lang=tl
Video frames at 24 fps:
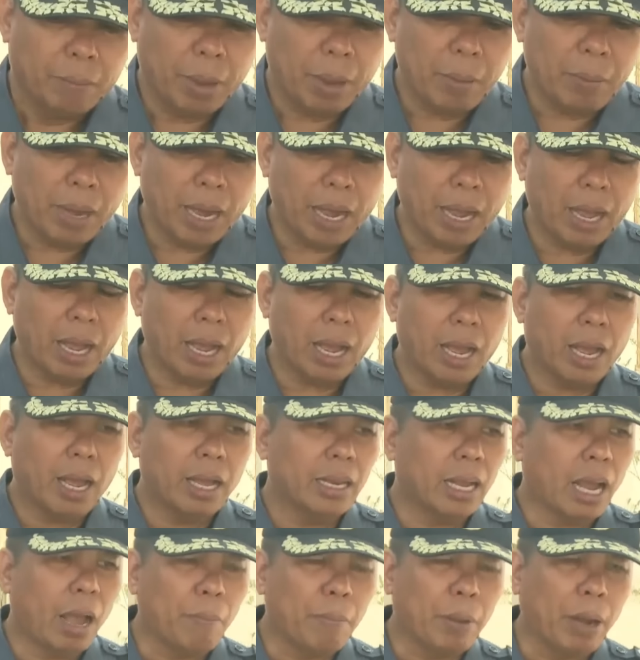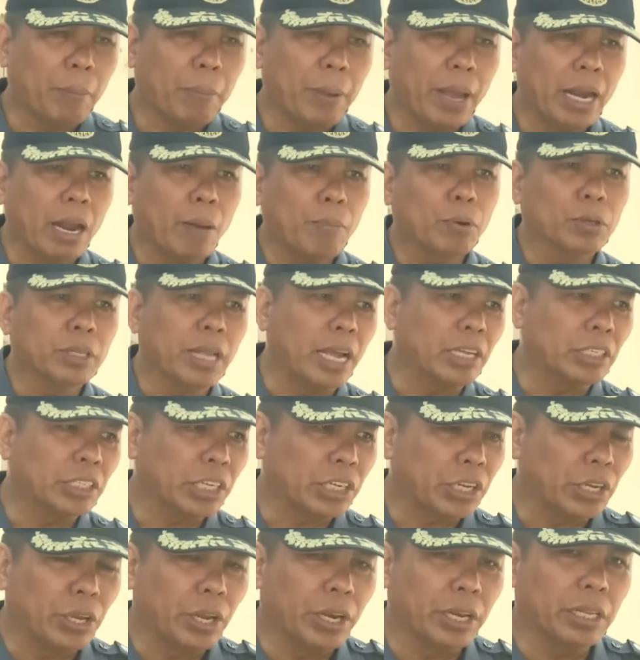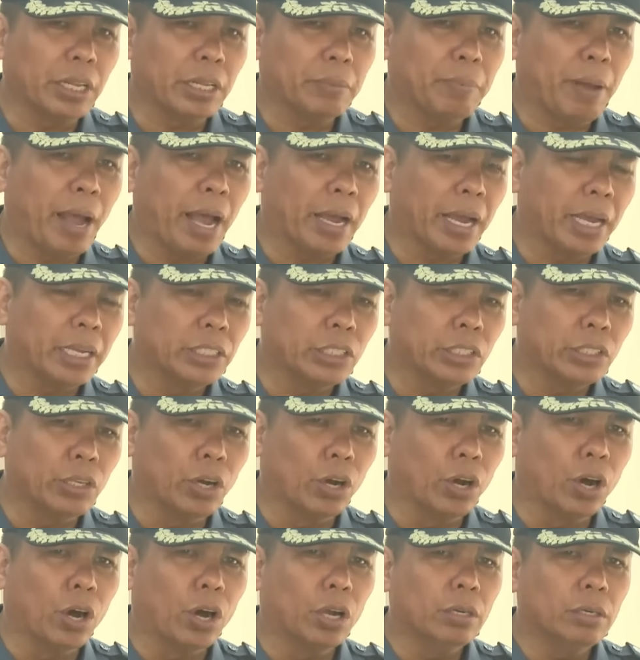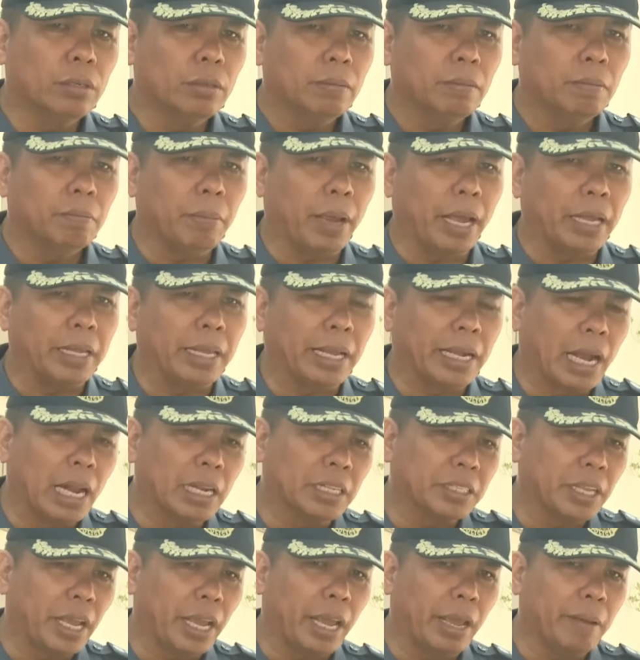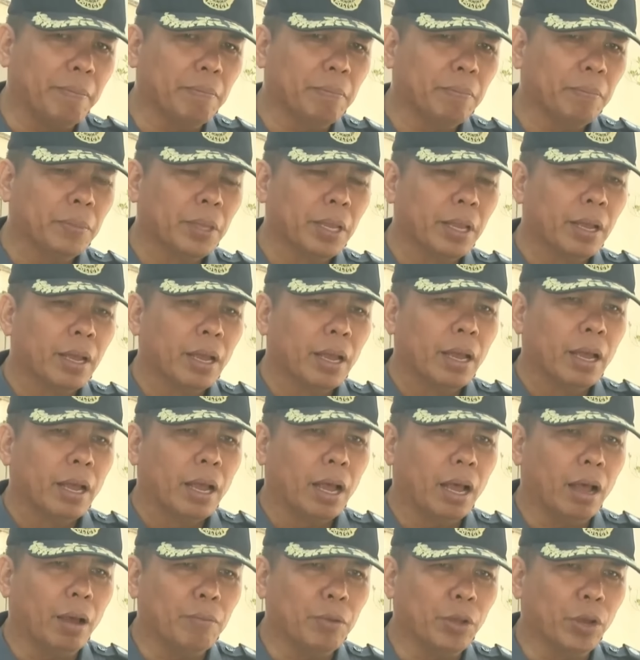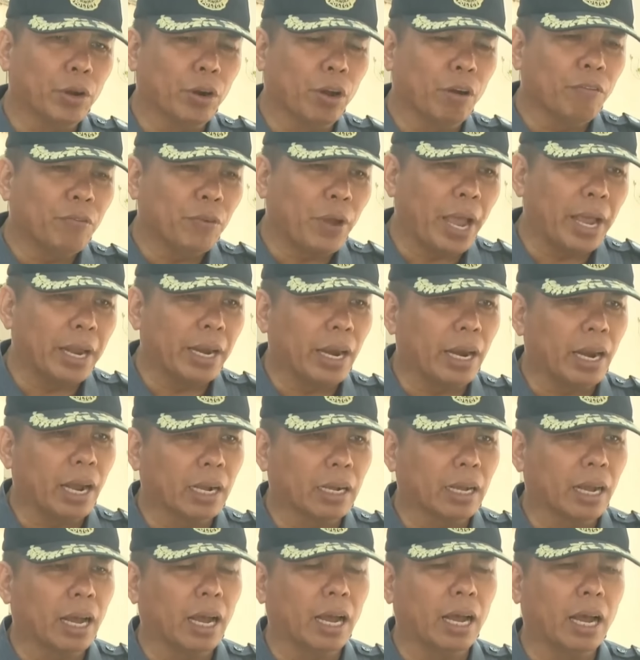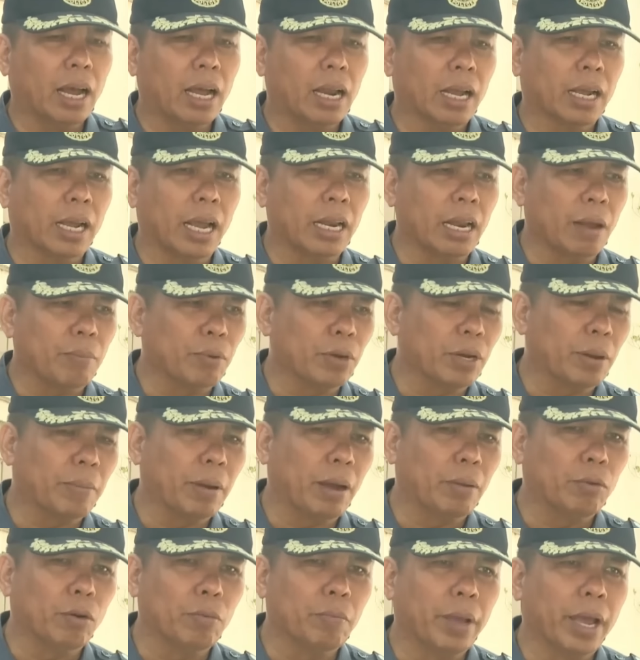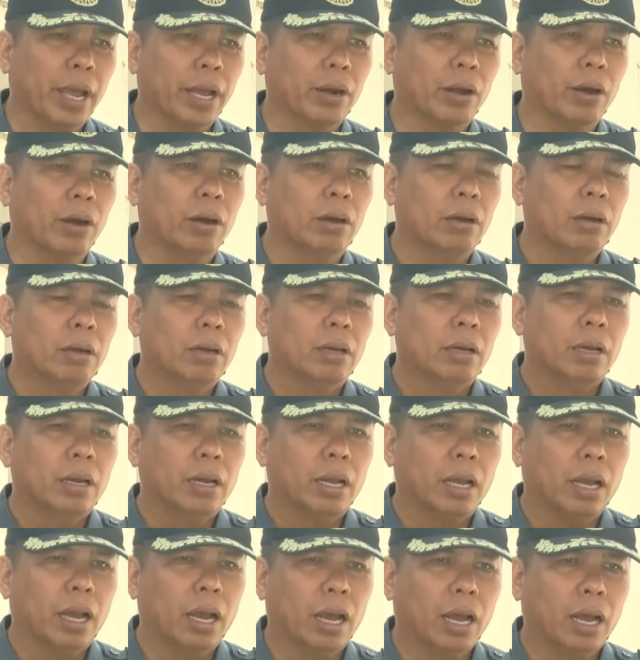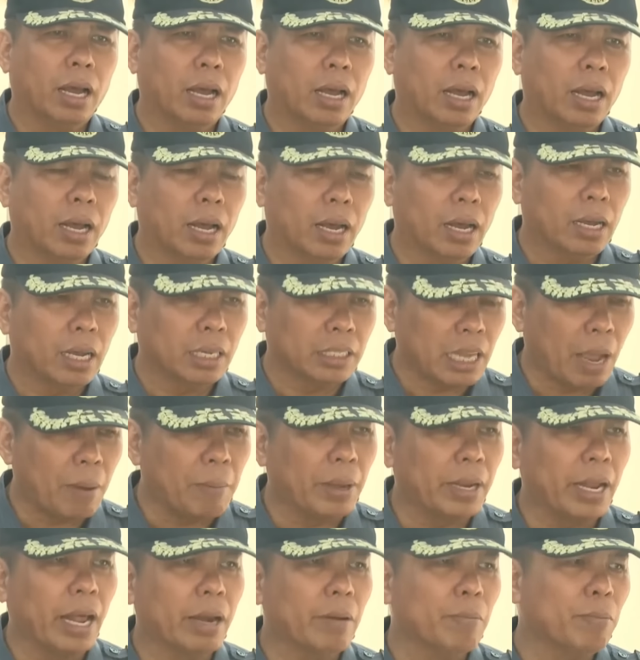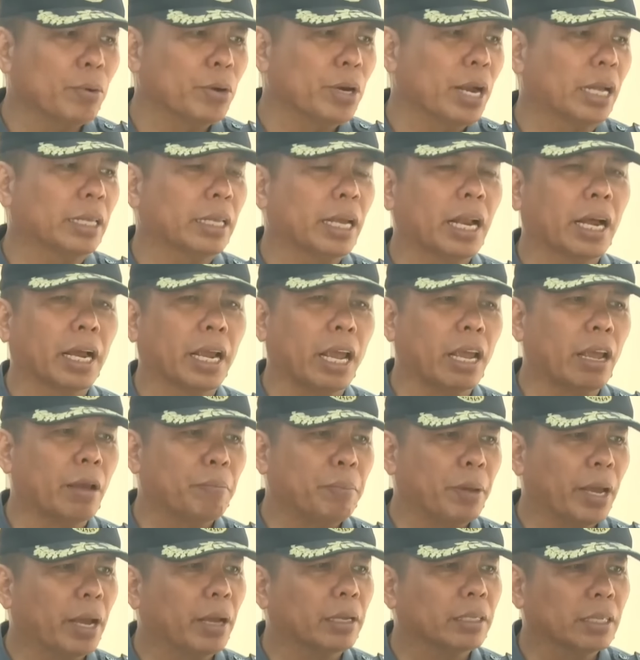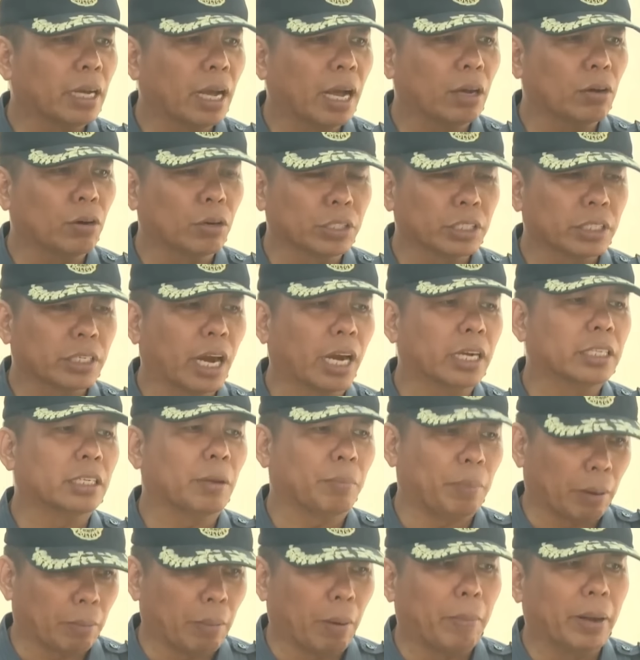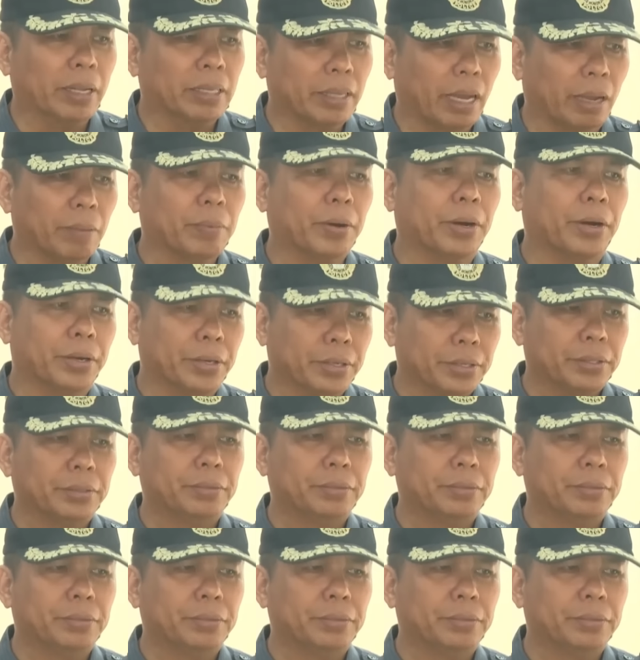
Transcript: May mga nakaprepare na po tayong security package doon, medical team, uh, Bureau of Fire na naglagay na po ng mga bumbero. Uh, ah, kasama na rin po natin ang EFA at saka Coast Guard sa pagbabantay po.